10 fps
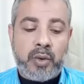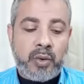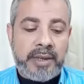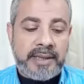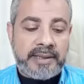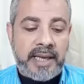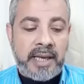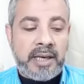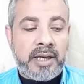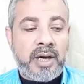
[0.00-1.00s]
رؤية
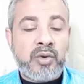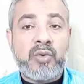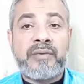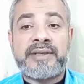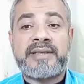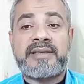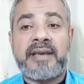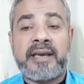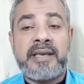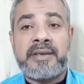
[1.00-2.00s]
الخروف
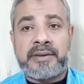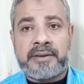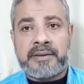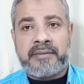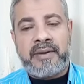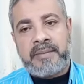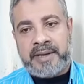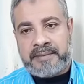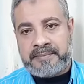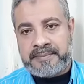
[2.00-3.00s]
الصغير في
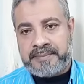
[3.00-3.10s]
المنام